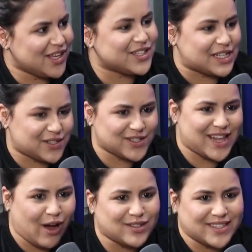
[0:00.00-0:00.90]
E Jesus
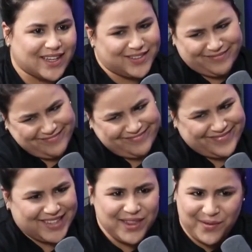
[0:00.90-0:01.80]
lá usando. Hum,
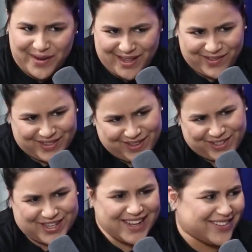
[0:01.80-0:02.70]
não é do teu
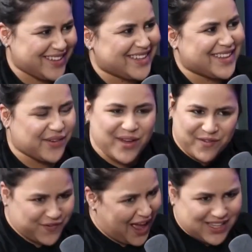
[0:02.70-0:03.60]
jeito, entendeu?
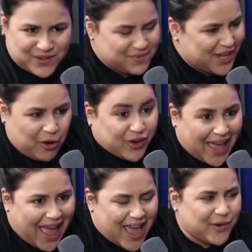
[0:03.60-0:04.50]
Eu faço porque eu
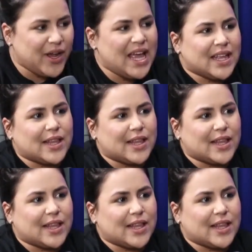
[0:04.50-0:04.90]
quero. Só